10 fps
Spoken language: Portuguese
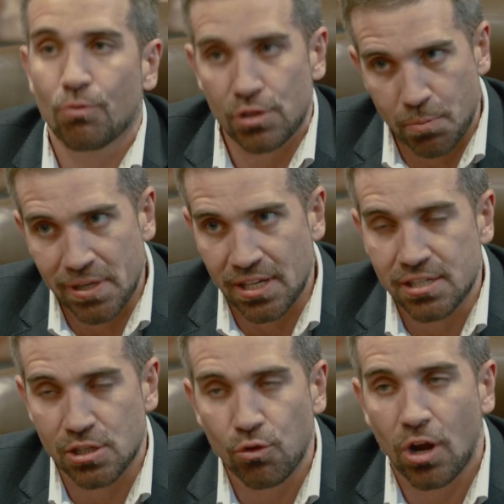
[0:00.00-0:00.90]

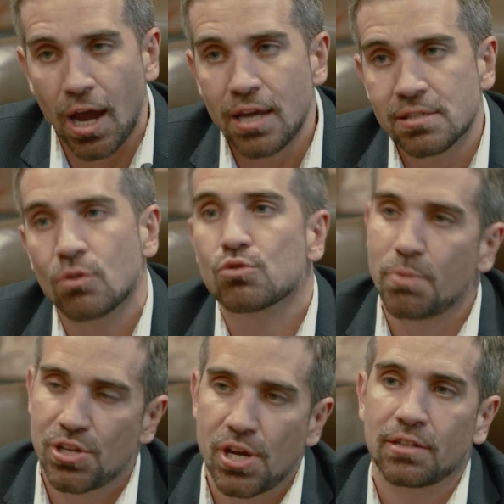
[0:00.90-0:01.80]
especialistas focais, né, os
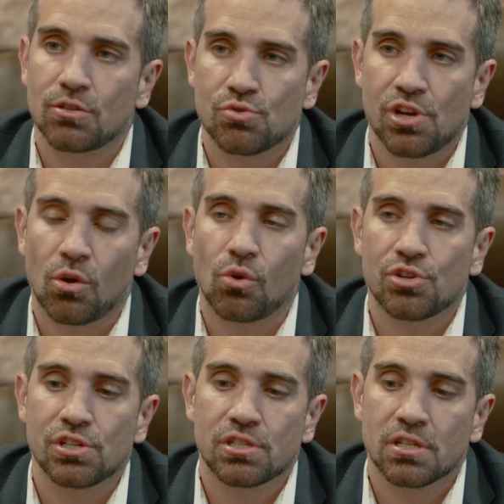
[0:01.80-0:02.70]
pediatras, os
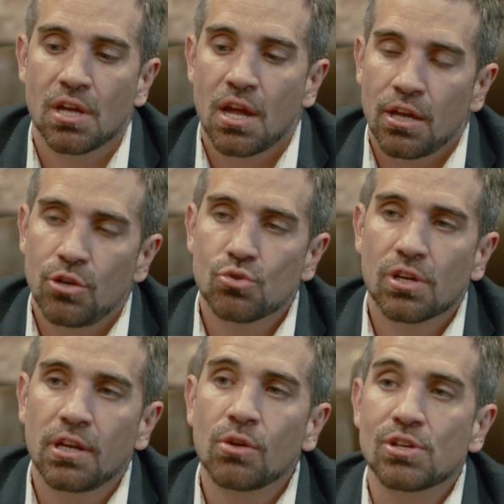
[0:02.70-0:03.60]
ginecologistas e os
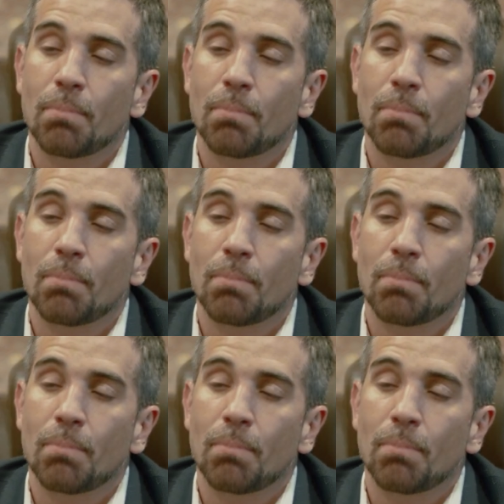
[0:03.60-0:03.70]
clínicos,